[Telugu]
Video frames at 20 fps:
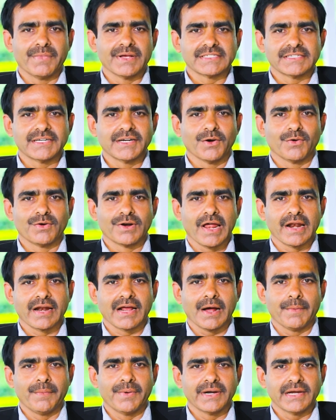అంబాసిడర్గా ఉన్నాను
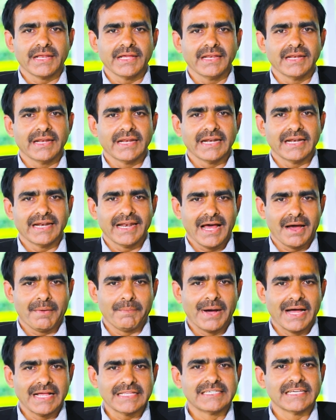కాబట్టి నా
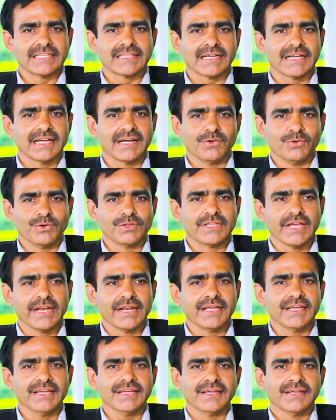బాధ్యత
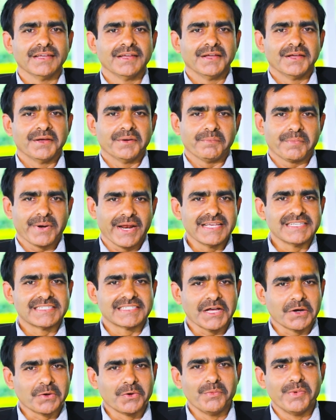గుర్తెరిగి ప్రైస్
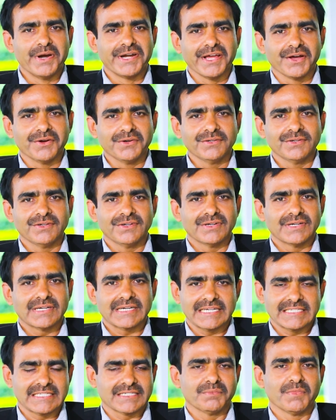తక్కువ పెట్టాము
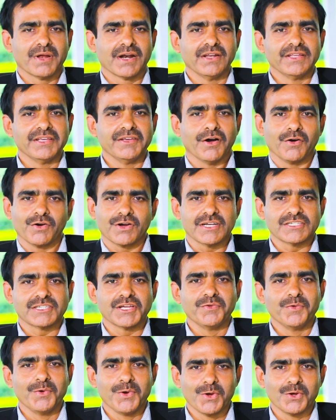కస్టమర్లు ఈ
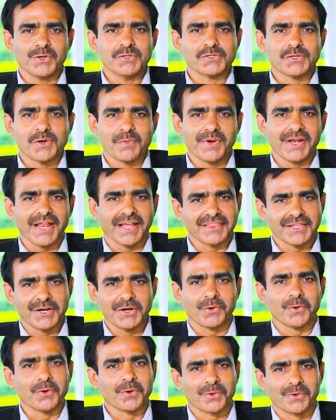అవకాశాన్ని వినియోగించుకోమని
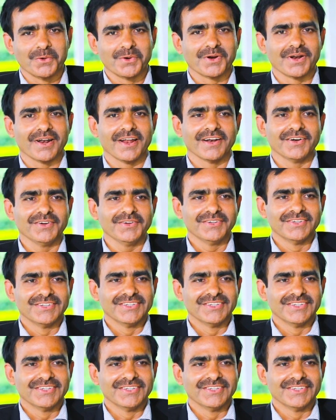అందరిని కోరుకుంటున్నాను